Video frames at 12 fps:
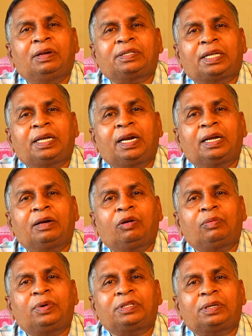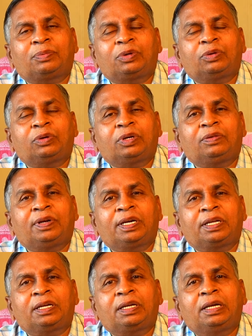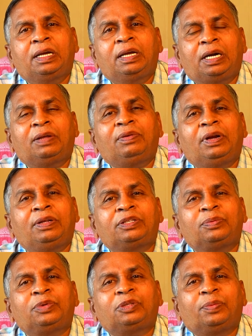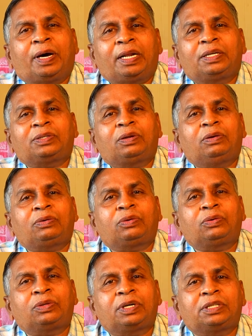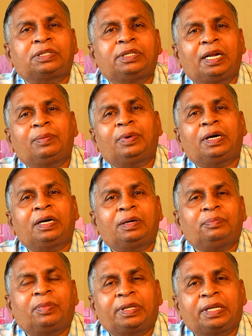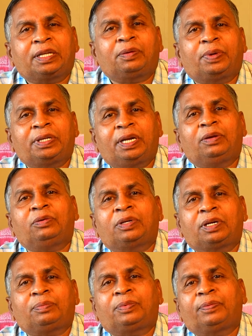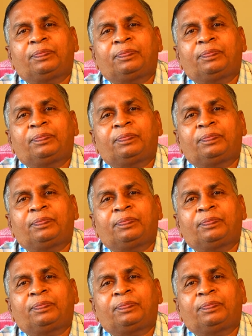సాధారణంగా గవర్నమెంట్ సపోర్ట్ దొరకదు వీటికి అంటే వీళ్ళు ఇంచుమించు భారతదేశంలో టూ థర్డ్స్ జనాభా మధ్య ప్రజలే ఉంటారు